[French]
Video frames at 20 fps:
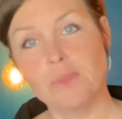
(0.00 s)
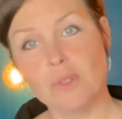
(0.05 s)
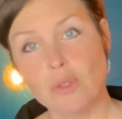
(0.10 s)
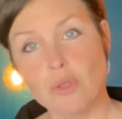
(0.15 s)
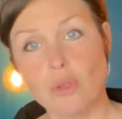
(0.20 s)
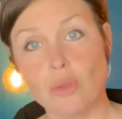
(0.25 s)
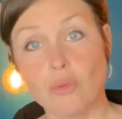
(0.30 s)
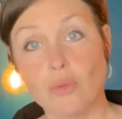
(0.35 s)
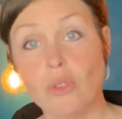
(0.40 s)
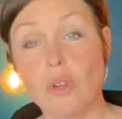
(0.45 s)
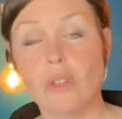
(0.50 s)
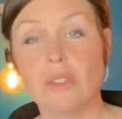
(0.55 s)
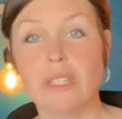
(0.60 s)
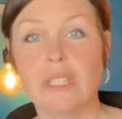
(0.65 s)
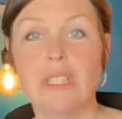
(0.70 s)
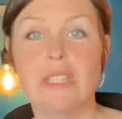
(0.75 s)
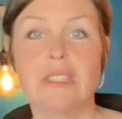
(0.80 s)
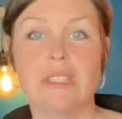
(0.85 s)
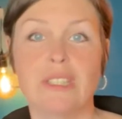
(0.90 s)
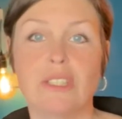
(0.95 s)
surtout quand
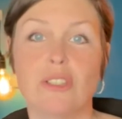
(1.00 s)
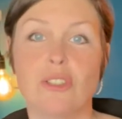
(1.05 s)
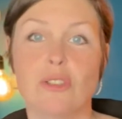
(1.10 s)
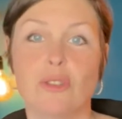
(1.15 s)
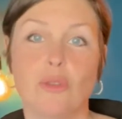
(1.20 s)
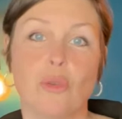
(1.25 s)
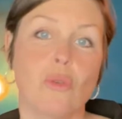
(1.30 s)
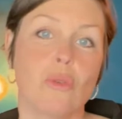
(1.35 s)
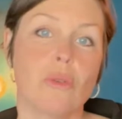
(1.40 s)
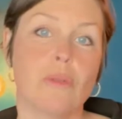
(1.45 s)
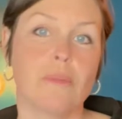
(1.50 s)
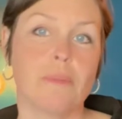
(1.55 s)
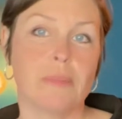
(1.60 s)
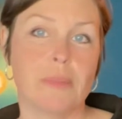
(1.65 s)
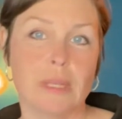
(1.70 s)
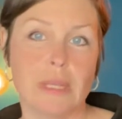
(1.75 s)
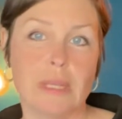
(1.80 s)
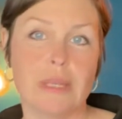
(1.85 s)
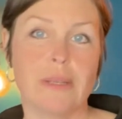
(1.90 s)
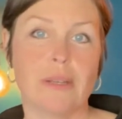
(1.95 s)
elle était chiot,
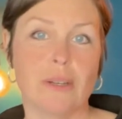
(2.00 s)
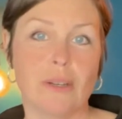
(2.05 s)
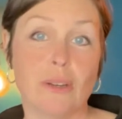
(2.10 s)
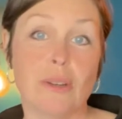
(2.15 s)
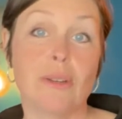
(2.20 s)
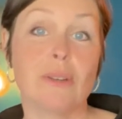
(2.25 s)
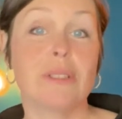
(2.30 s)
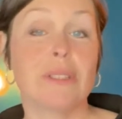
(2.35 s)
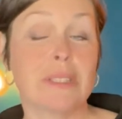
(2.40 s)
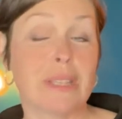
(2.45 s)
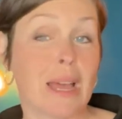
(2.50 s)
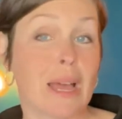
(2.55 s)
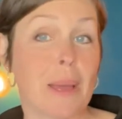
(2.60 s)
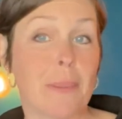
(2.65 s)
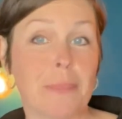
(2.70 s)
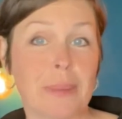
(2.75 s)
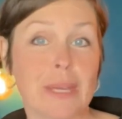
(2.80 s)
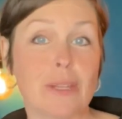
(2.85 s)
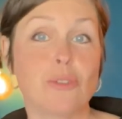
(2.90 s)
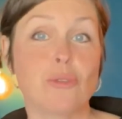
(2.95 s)
mais ça
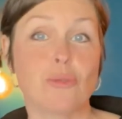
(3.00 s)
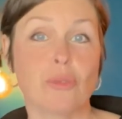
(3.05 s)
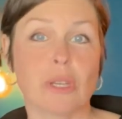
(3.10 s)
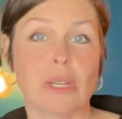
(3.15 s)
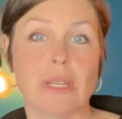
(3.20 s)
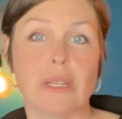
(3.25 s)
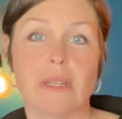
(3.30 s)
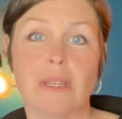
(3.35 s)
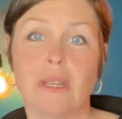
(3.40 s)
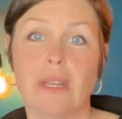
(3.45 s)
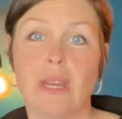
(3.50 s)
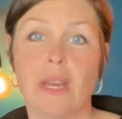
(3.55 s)
a perduré.